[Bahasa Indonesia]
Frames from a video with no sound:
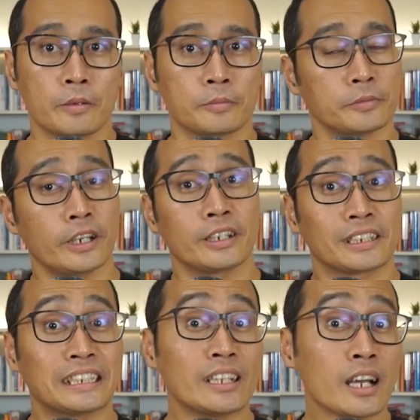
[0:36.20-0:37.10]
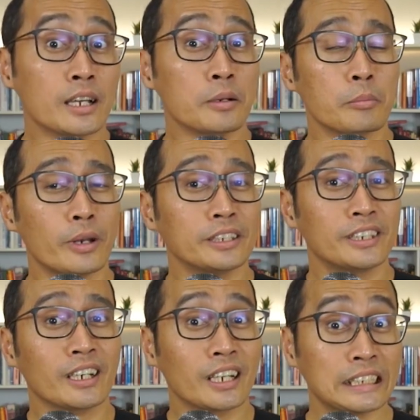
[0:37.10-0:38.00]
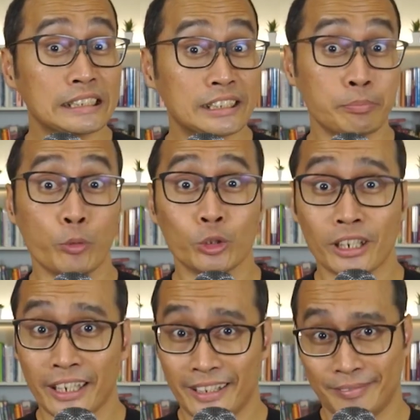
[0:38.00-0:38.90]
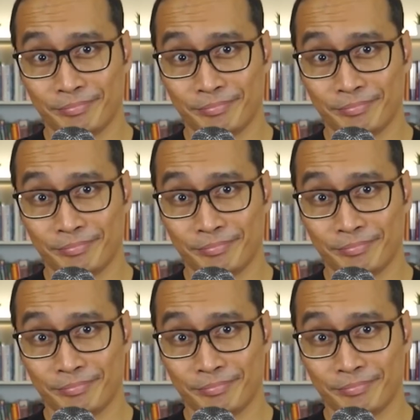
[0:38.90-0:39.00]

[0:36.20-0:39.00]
Nah, kita akan belajar dari Chipotle.